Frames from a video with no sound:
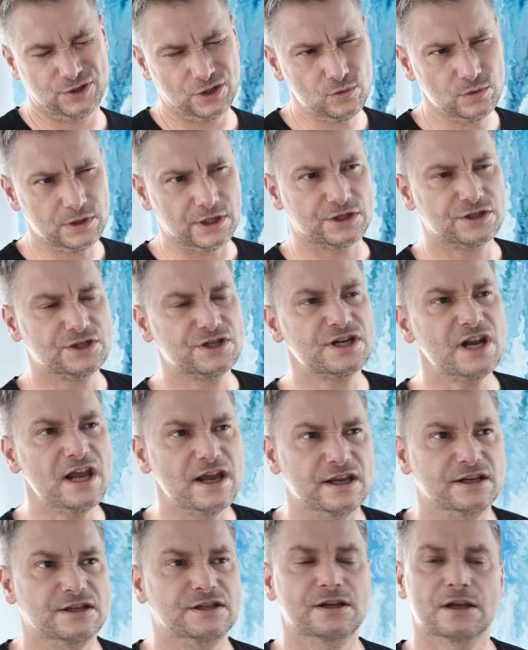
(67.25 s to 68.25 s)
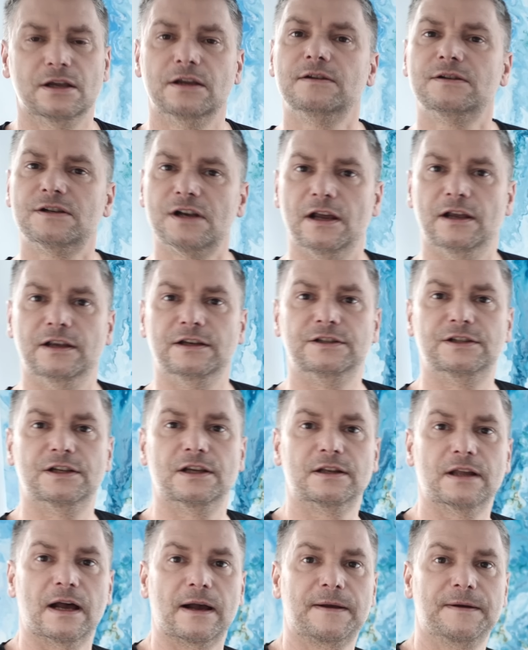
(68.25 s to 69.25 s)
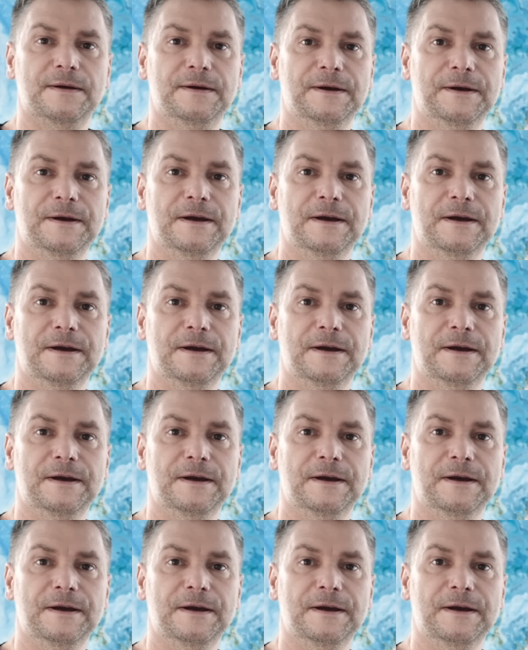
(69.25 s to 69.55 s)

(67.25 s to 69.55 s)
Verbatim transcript: szczególnie częściej, częściej, tak.